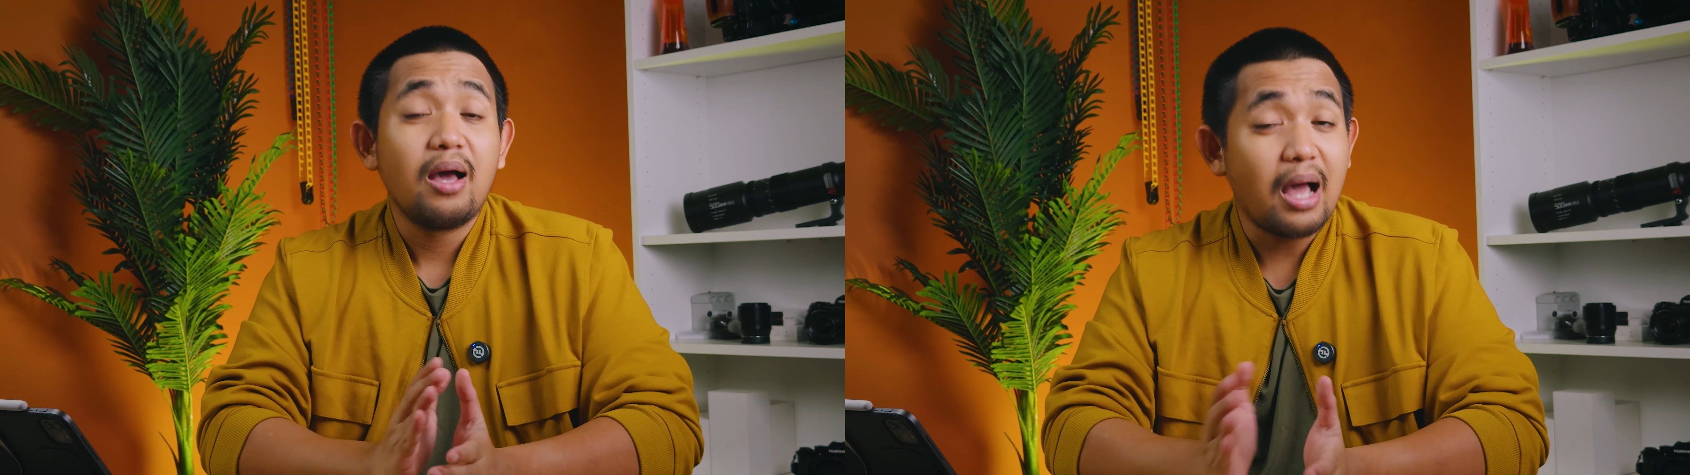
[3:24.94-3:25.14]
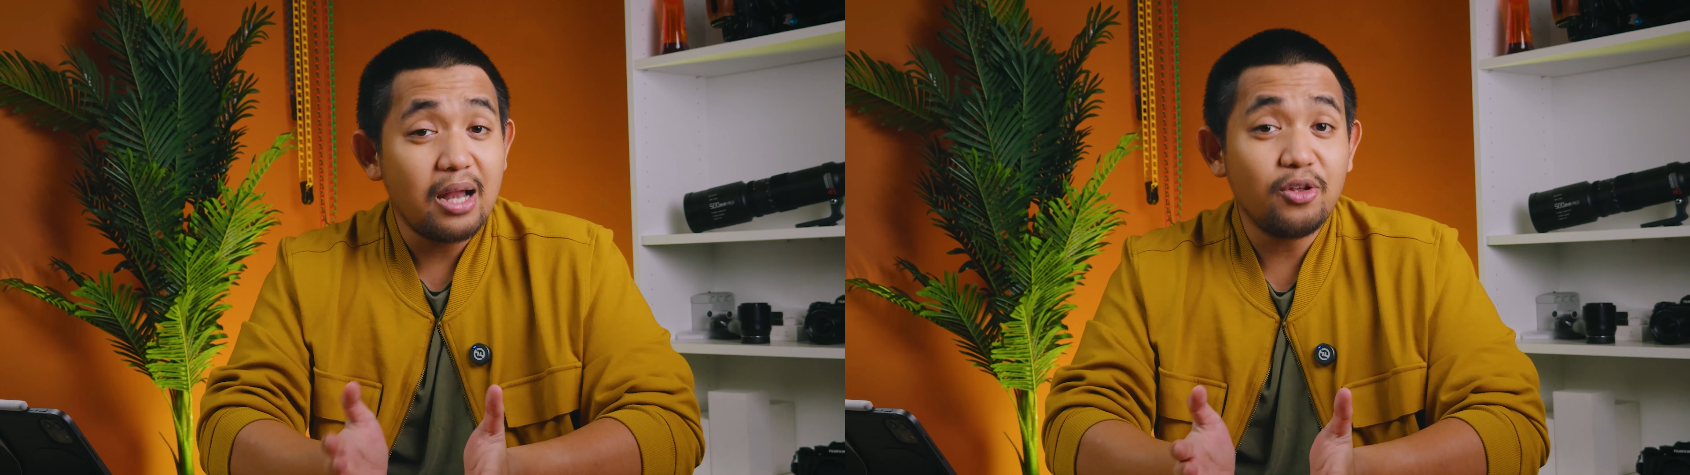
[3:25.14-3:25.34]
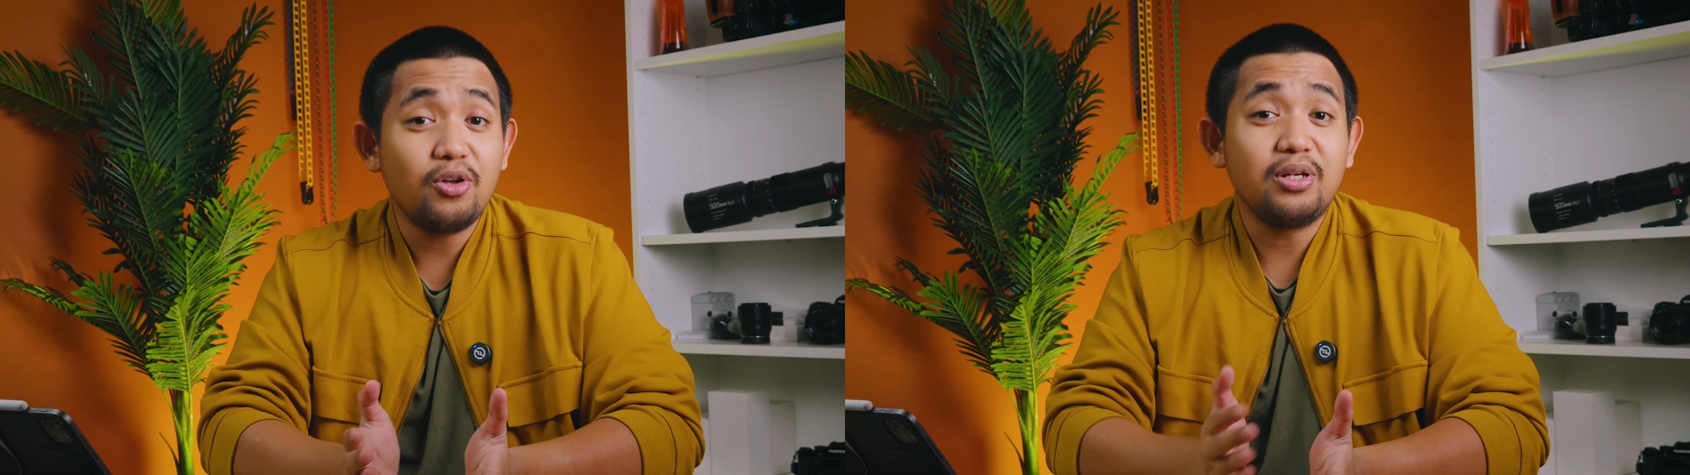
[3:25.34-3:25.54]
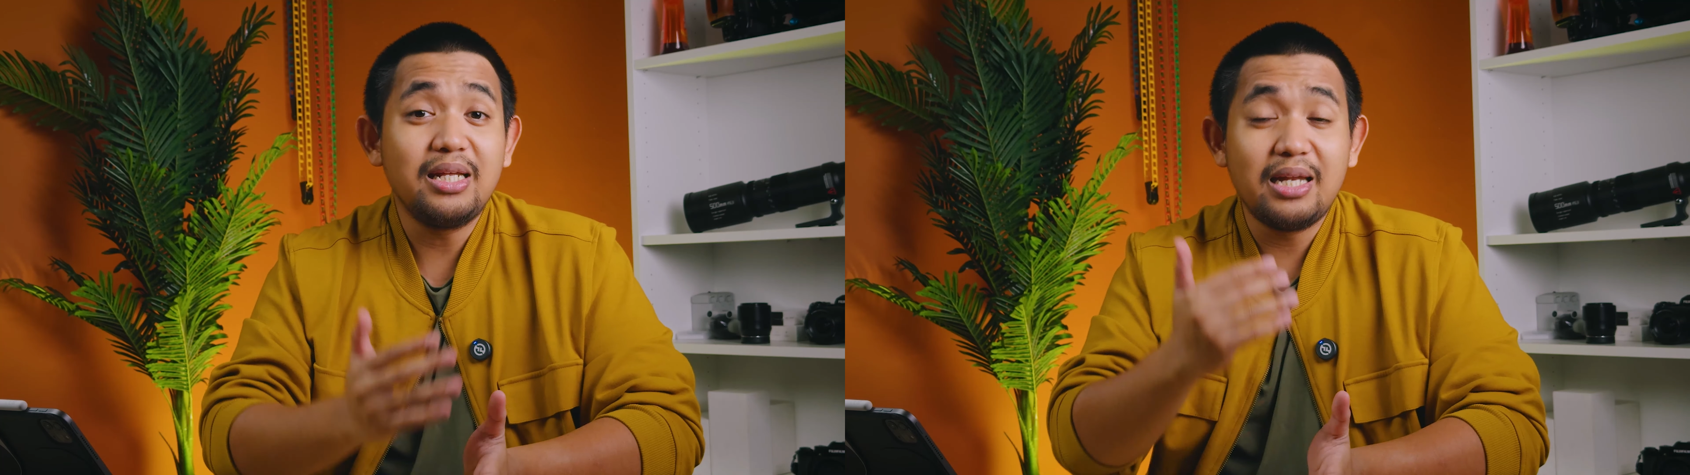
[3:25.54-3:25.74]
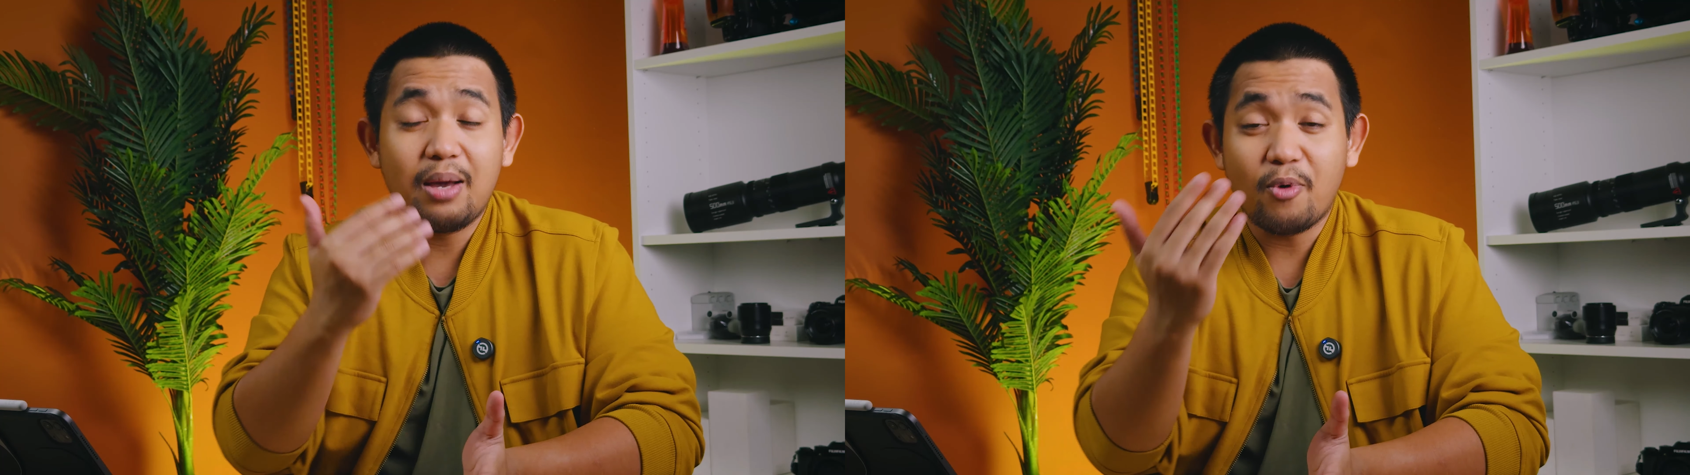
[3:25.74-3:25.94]
kalau
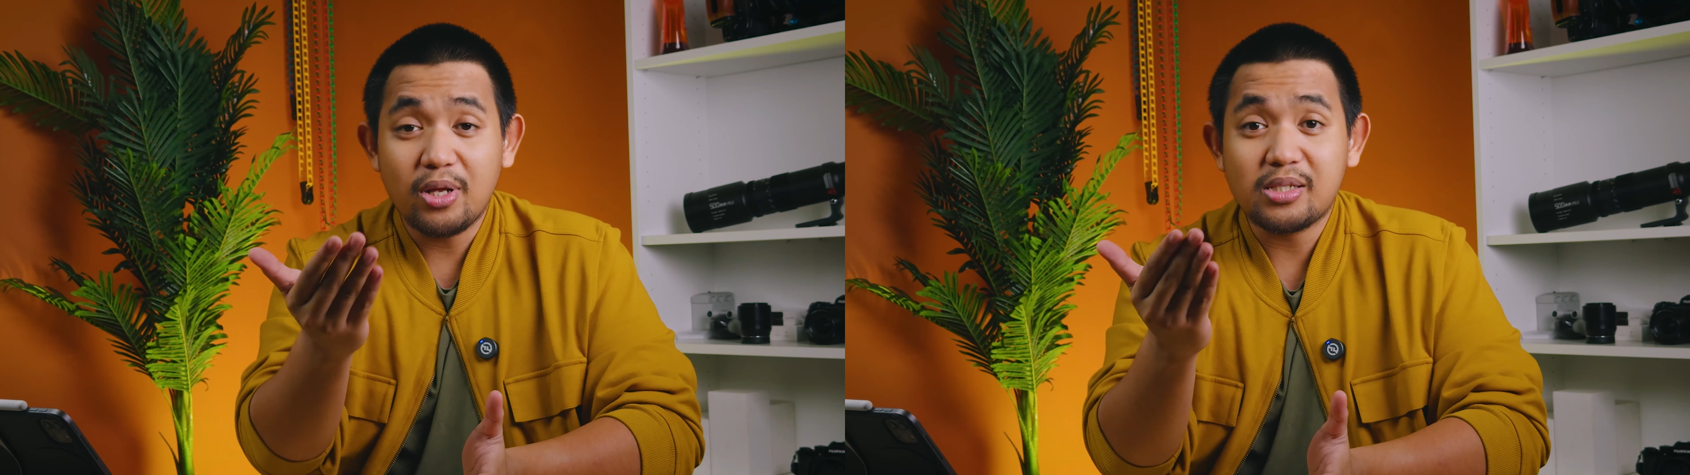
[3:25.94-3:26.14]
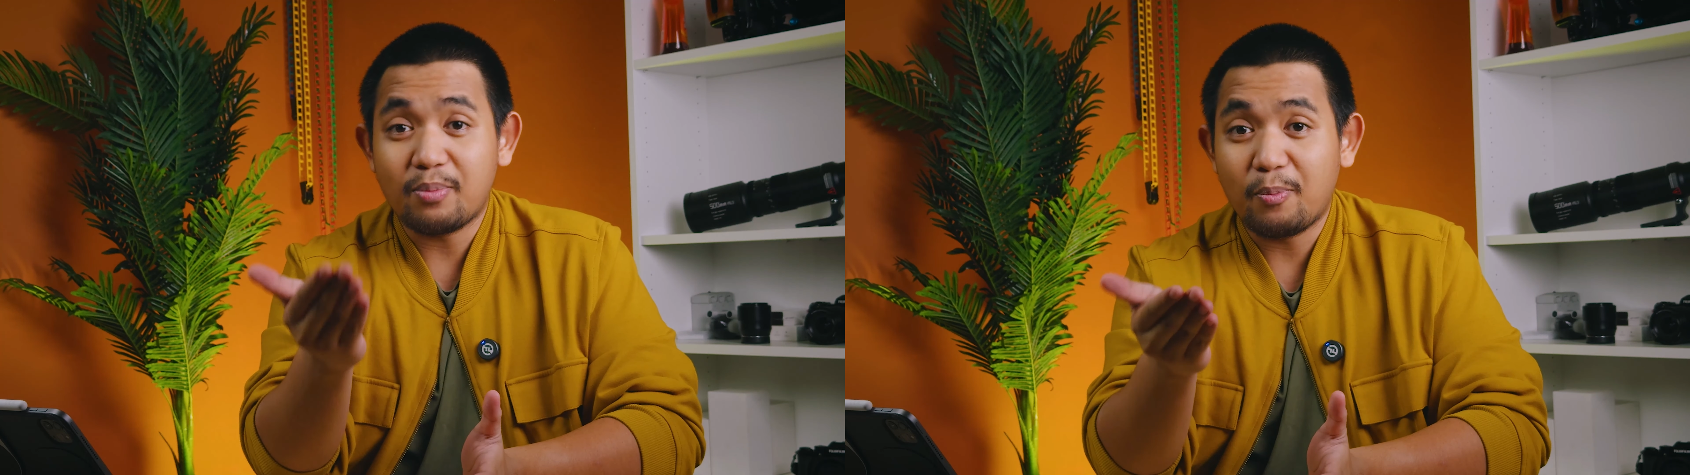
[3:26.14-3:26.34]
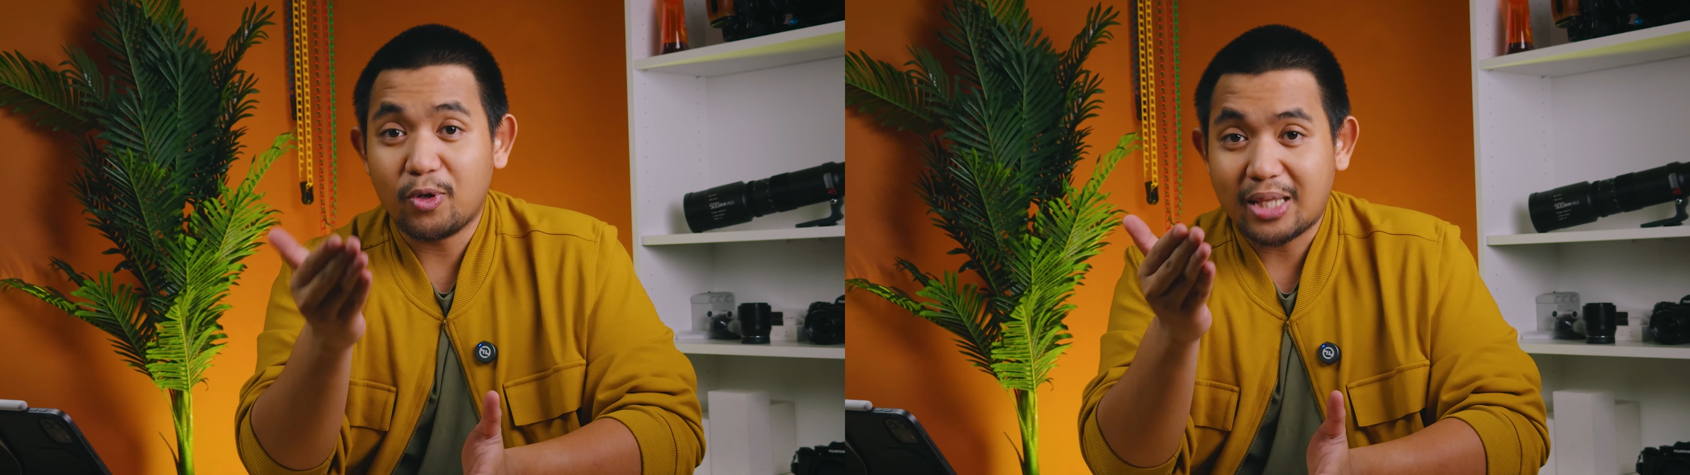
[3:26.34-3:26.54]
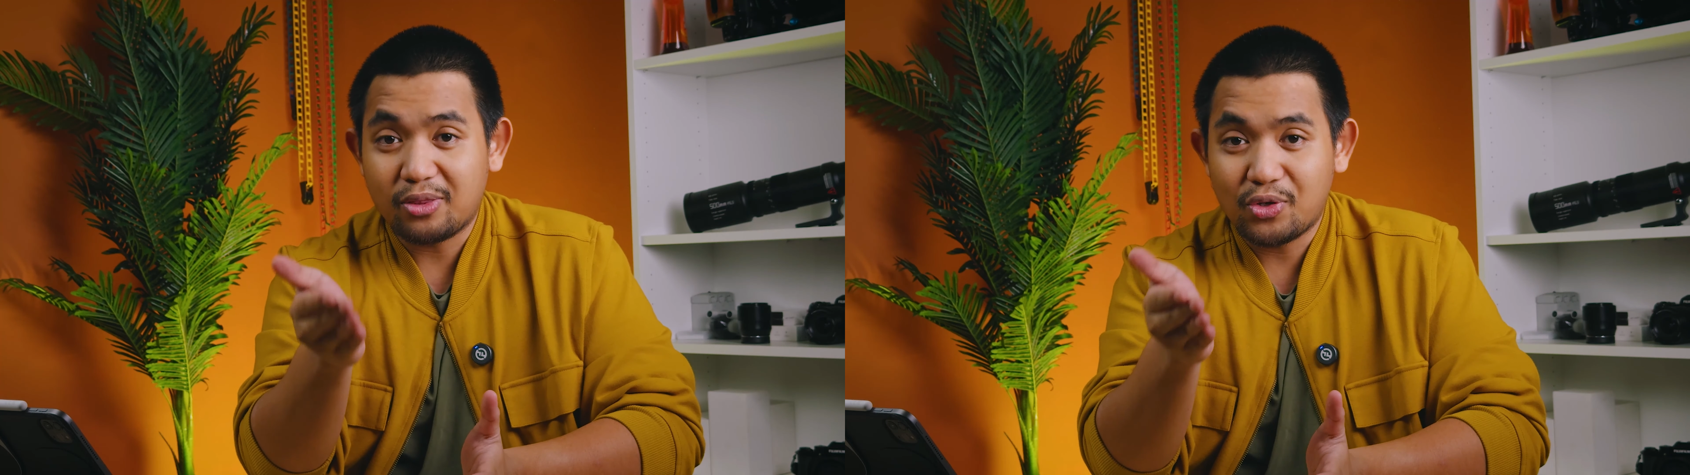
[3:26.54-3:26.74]
didemoin sama Potato